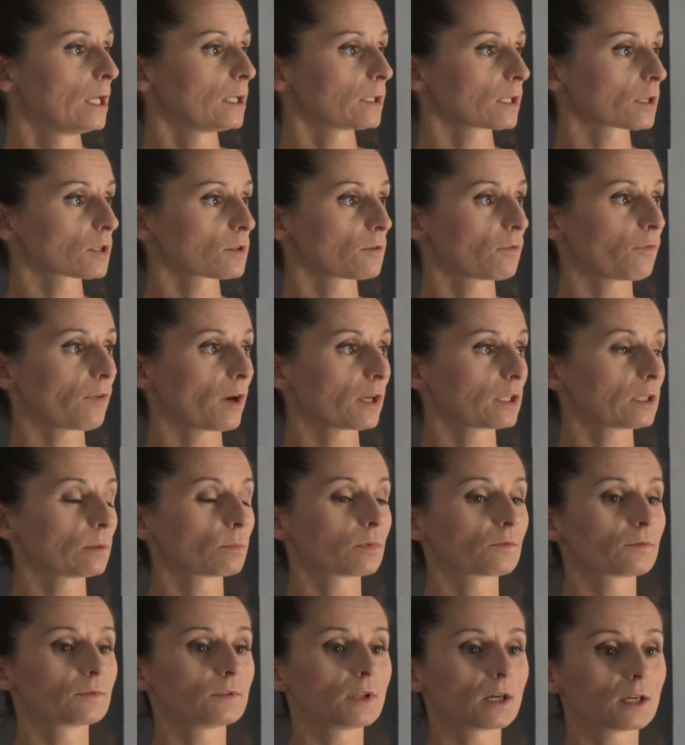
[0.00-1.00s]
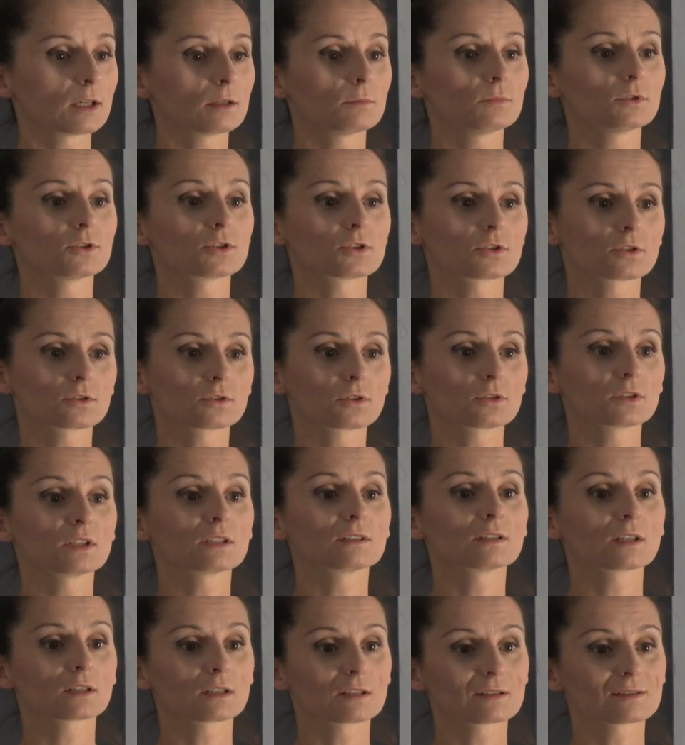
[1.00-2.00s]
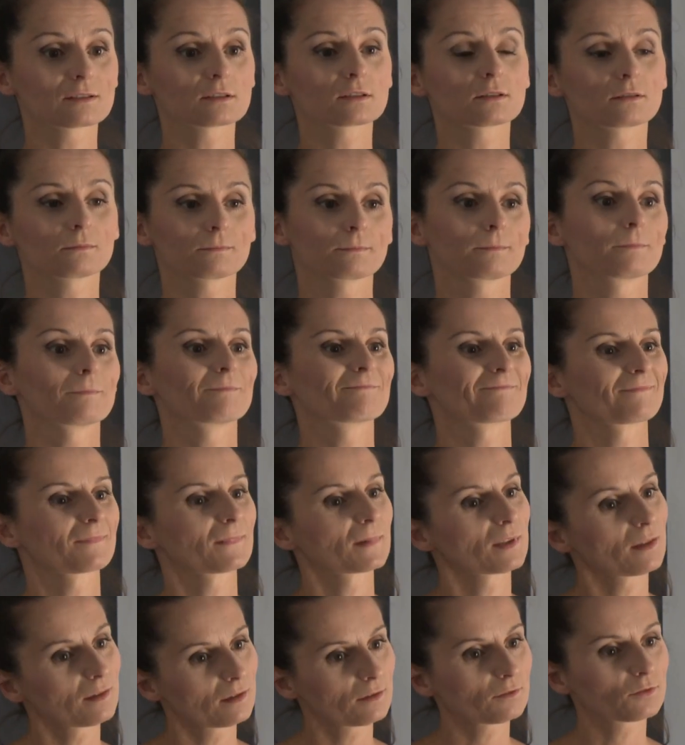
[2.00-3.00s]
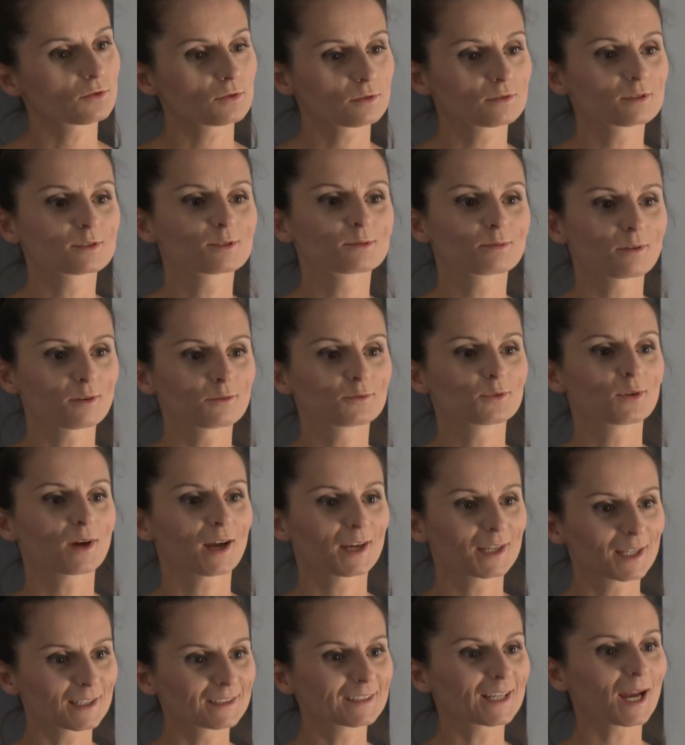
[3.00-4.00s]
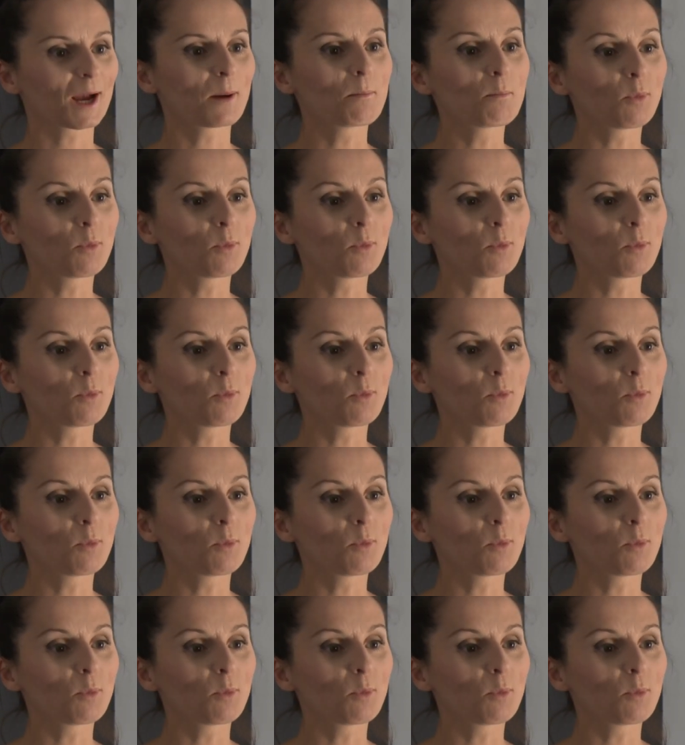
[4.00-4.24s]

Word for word: Także fajnie, bo wydaje mi się, że to jednak jest w cudzysłowie, a jednak